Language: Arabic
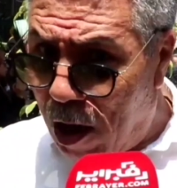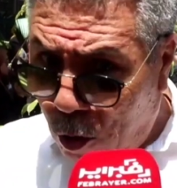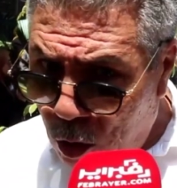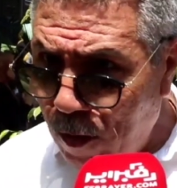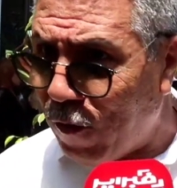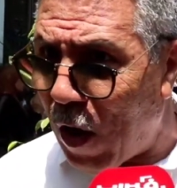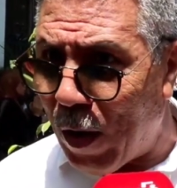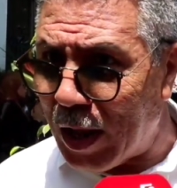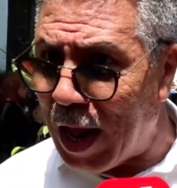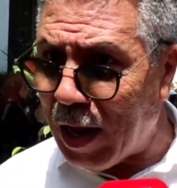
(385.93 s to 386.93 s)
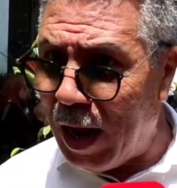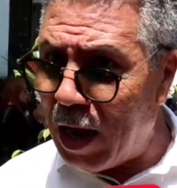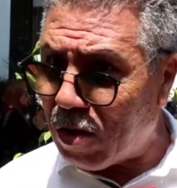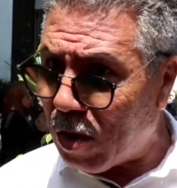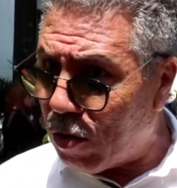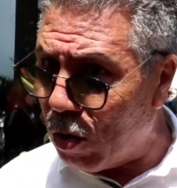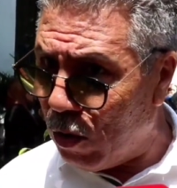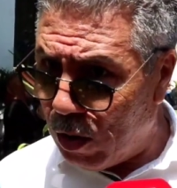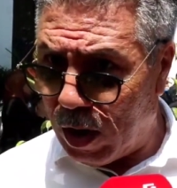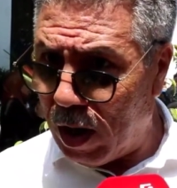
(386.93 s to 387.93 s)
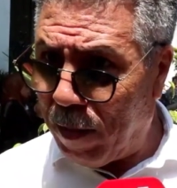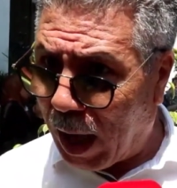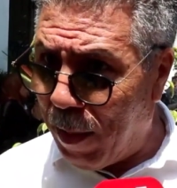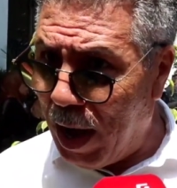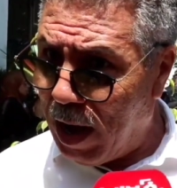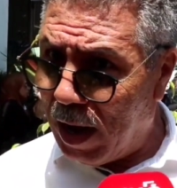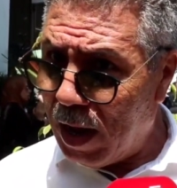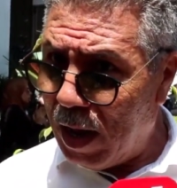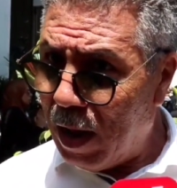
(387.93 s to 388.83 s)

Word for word: كيكون مفاوضات على الستاتون من قبل